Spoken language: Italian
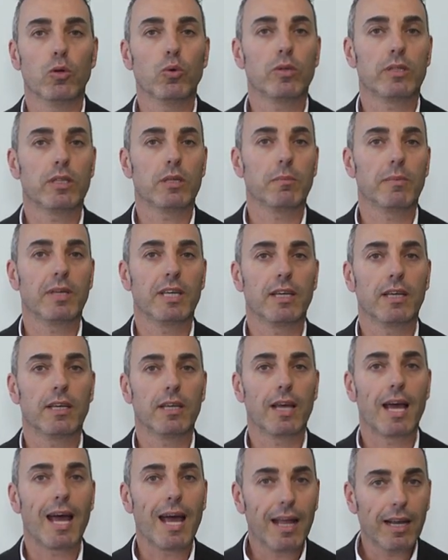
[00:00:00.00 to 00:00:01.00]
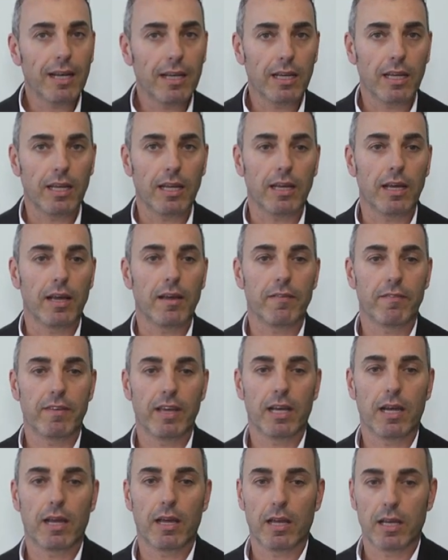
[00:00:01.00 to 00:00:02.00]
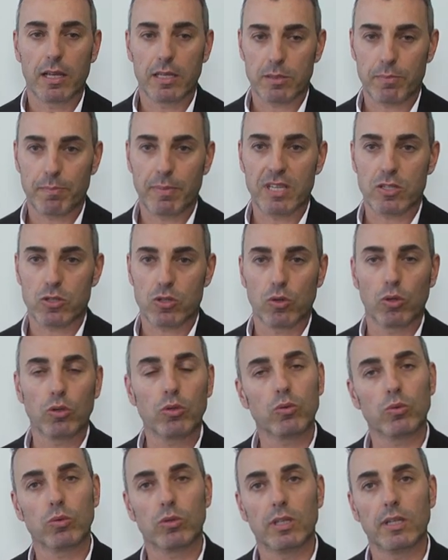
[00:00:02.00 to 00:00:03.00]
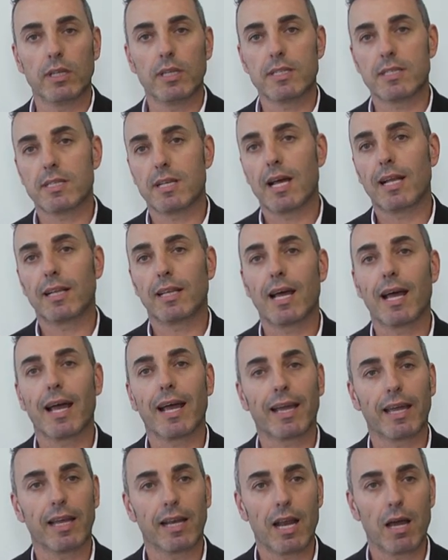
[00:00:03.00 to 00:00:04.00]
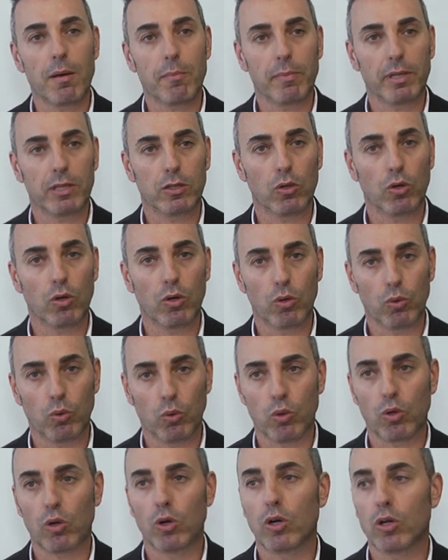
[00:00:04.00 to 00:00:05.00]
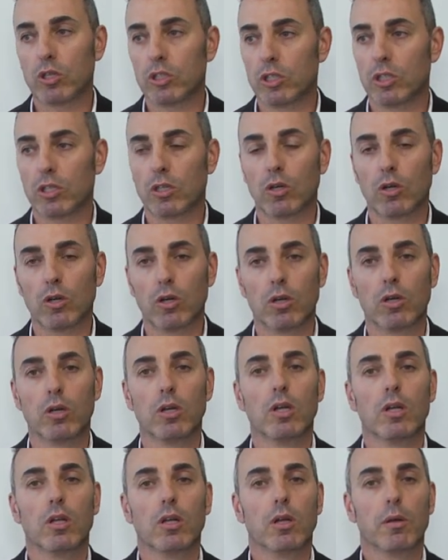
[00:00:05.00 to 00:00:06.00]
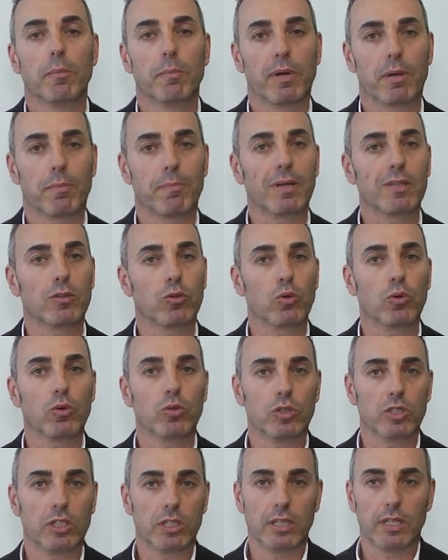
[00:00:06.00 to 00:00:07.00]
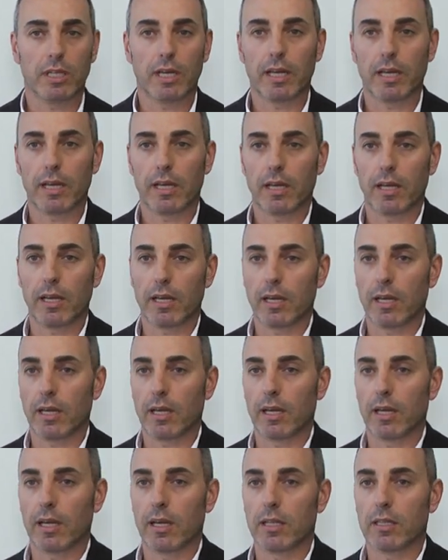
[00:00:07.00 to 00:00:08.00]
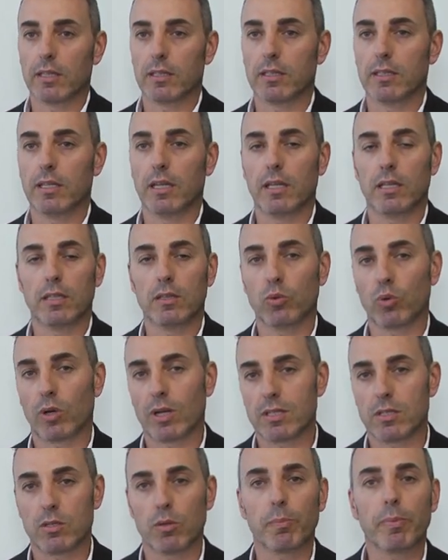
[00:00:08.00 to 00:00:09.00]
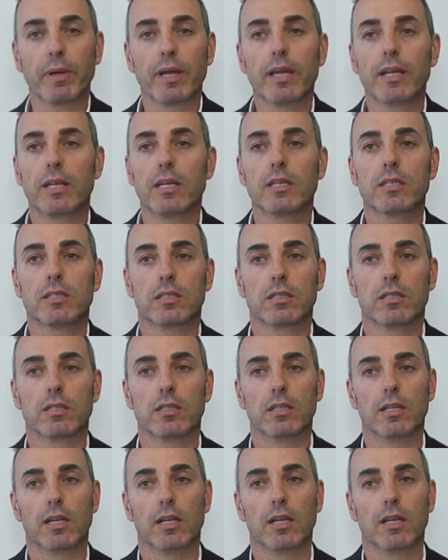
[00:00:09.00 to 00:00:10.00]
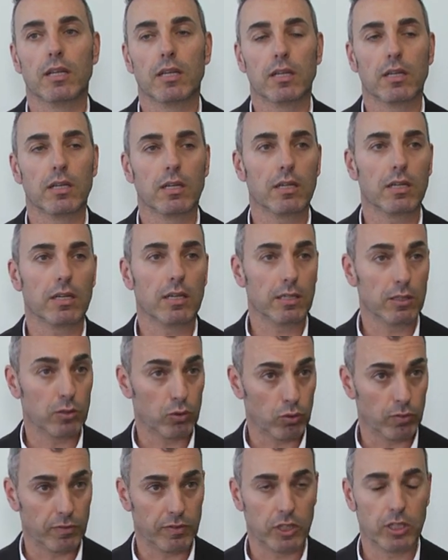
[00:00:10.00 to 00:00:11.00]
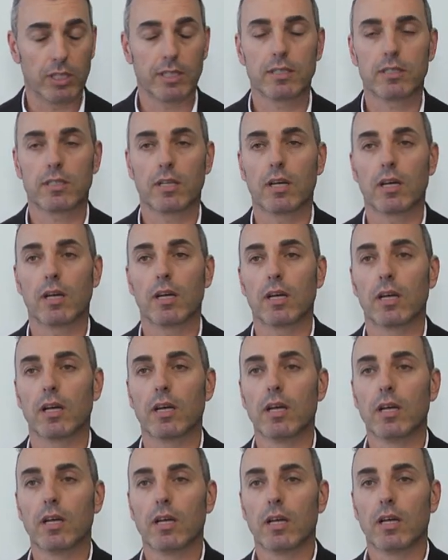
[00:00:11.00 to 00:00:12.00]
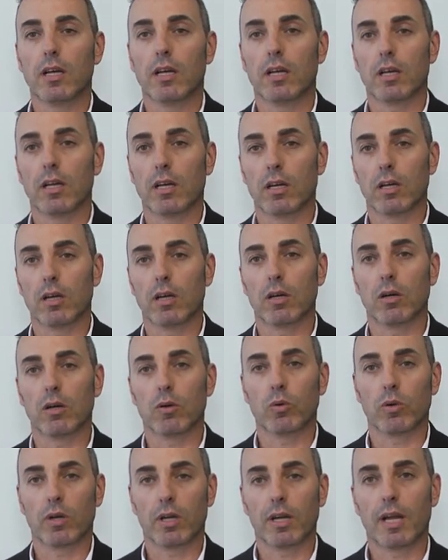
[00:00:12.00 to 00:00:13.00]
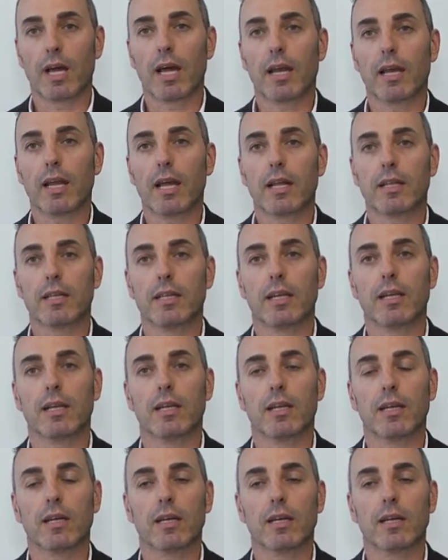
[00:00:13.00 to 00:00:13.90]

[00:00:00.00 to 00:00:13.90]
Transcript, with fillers: ultimi anni eh, viene spesso utilizzata anche in ambito urologico per patologie dell'indurazio penis, dell'insufficienza eh, urinaria, del